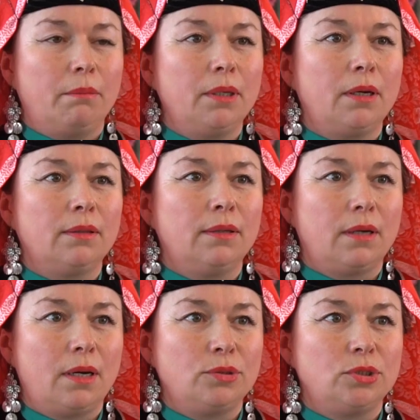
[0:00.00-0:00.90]
Мы
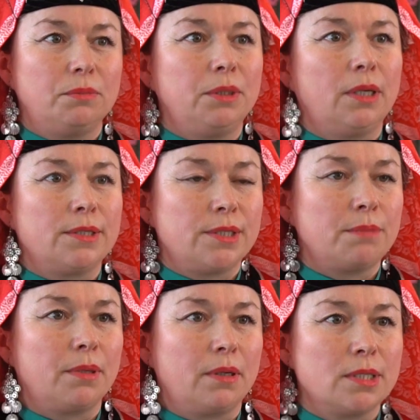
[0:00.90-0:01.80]
отдыхающим и гостям
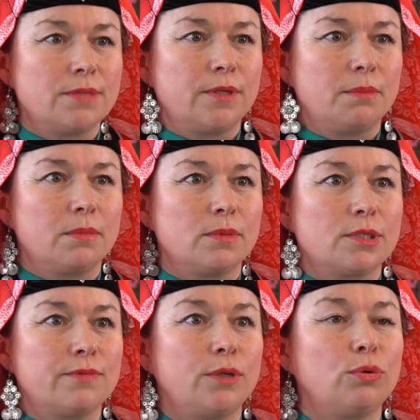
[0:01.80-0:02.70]
показываем
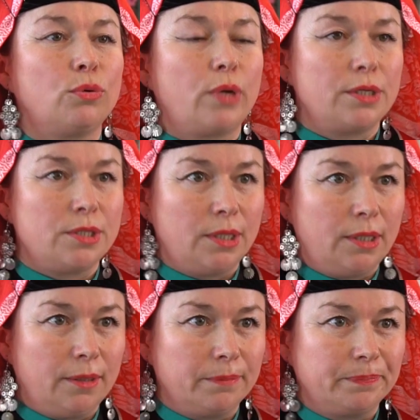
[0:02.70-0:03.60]
свое
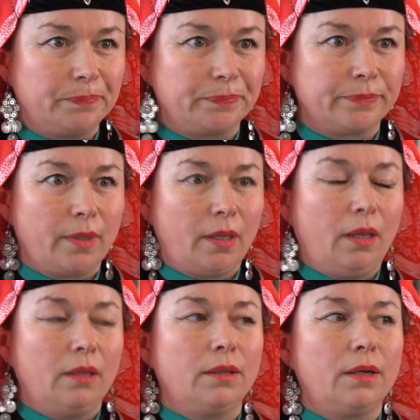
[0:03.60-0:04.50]
рукоделие.
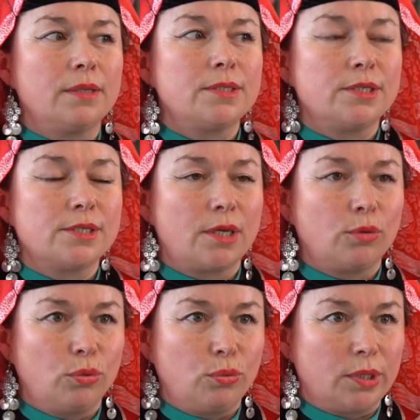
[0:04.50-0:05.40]
Ткацкий
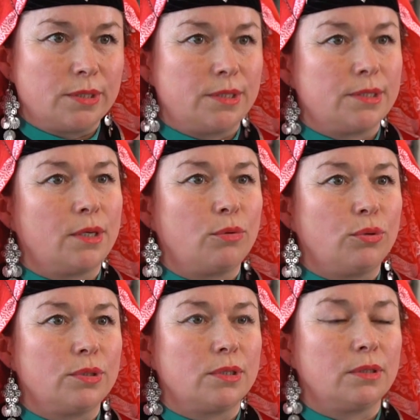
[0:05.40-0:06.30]
станок у нас здесь
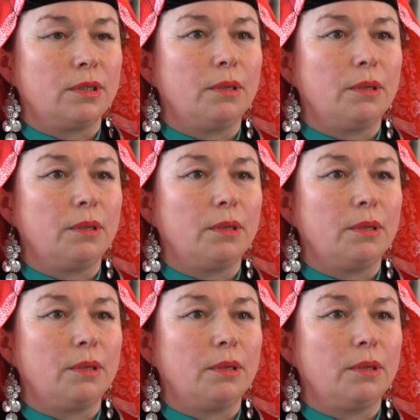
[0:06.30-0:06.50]
находится